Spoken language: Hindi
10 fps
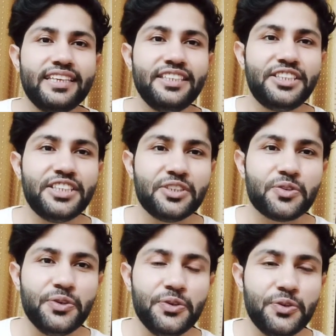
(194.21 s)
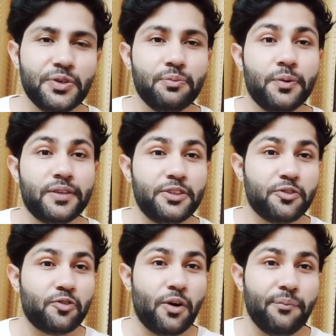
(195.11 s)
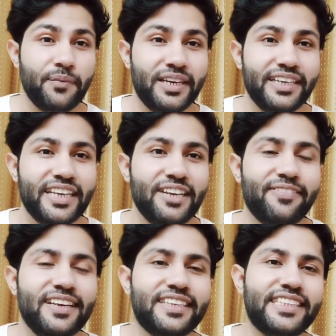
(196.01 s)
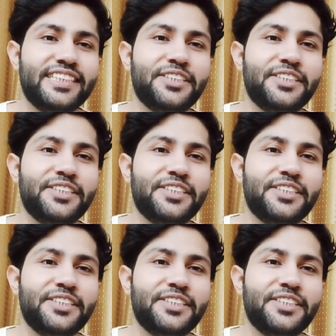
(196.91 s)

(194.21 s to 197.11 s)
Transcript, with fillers: इस चीज़ को यूट्यूब बोलता है जो फॉर्म में डिटेल फिल की